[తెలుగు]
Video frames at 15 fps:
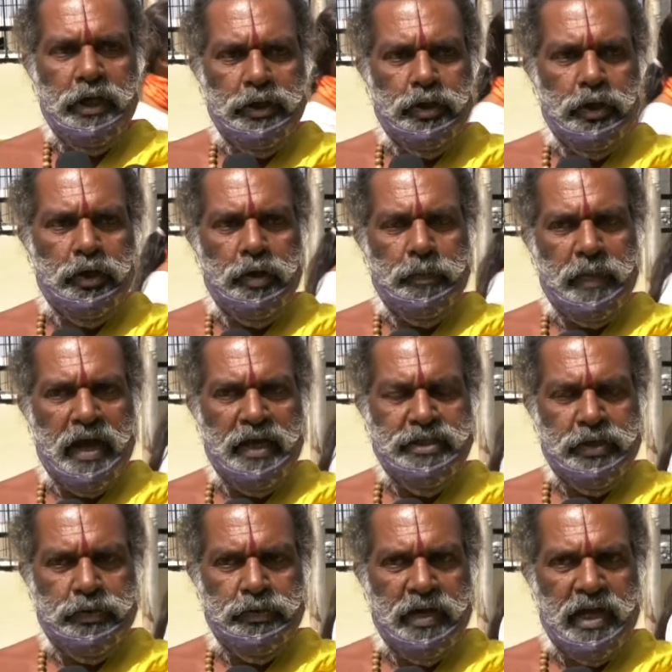ఇందులో
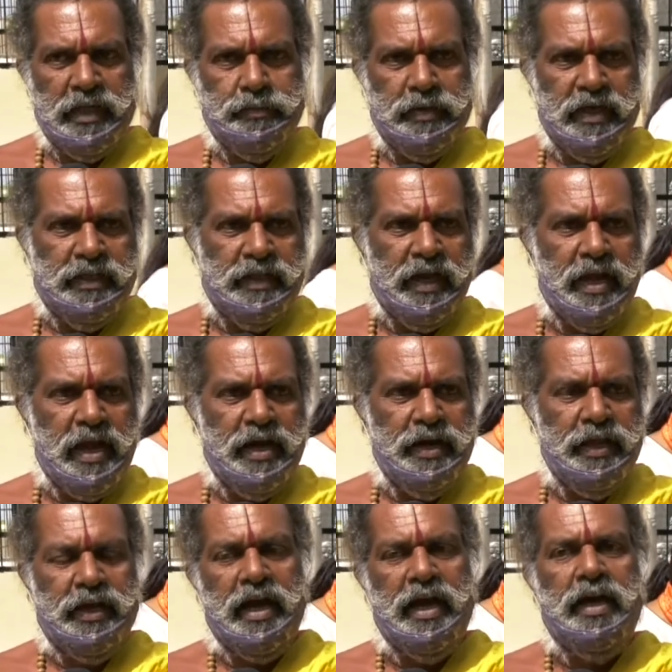పాంచకుండాత్మక
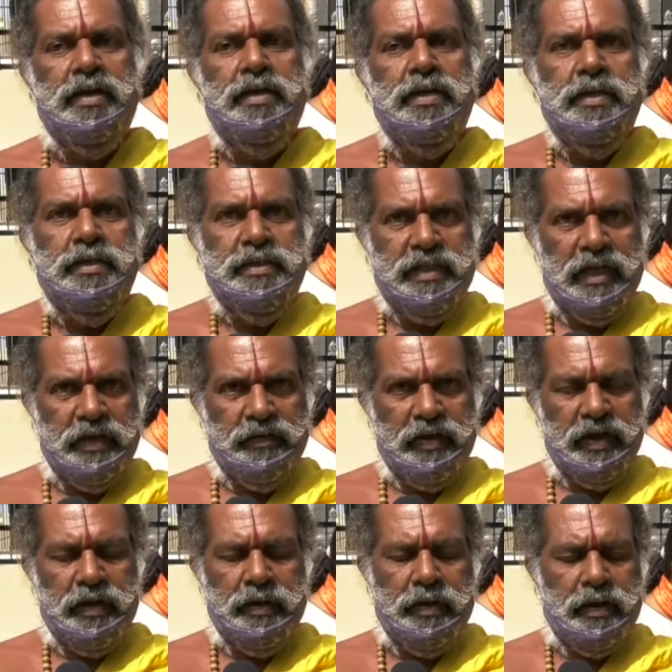త్రయాన్నిక
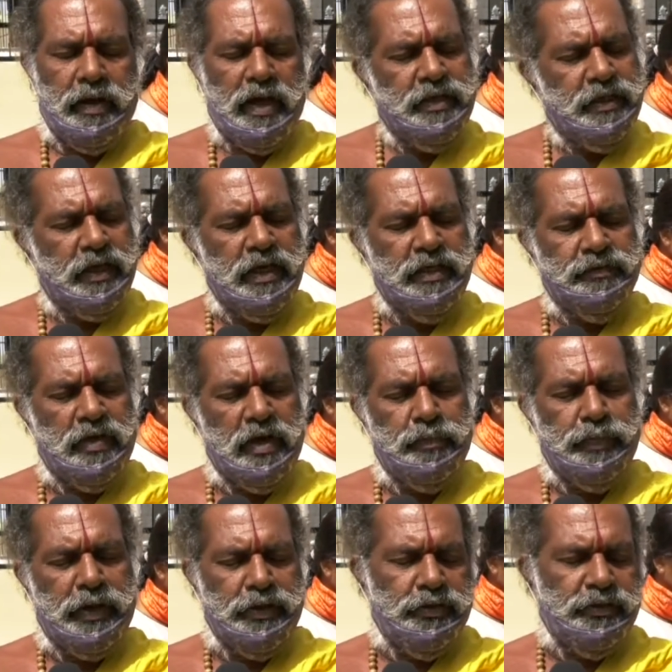శ్రీవే ఆంజనేయ
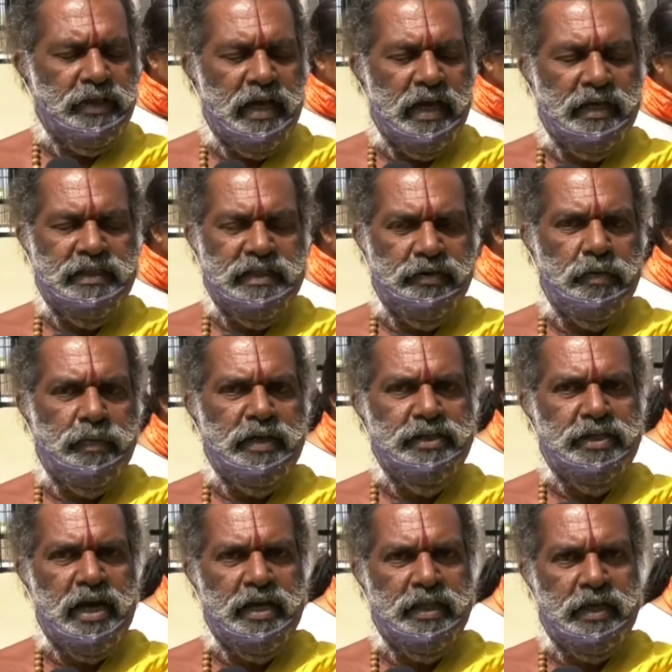స్వామి ప్రయుక్త శివ
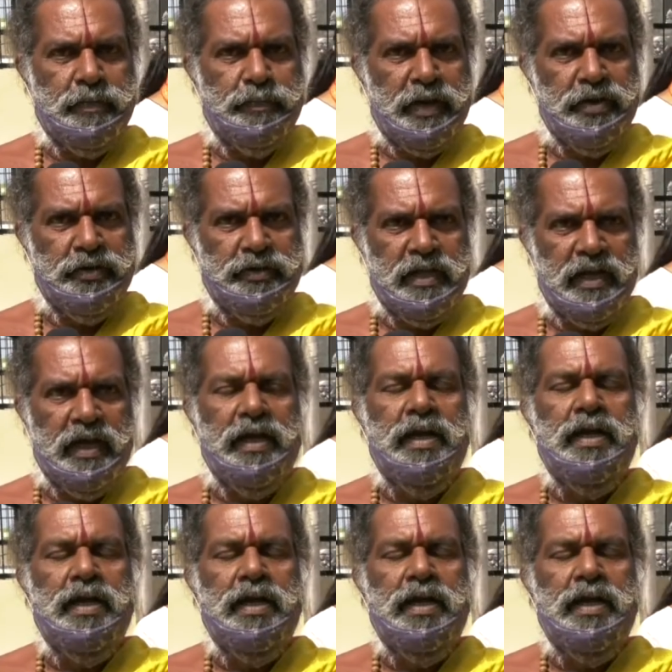పంచాయతన ప్రయుక్త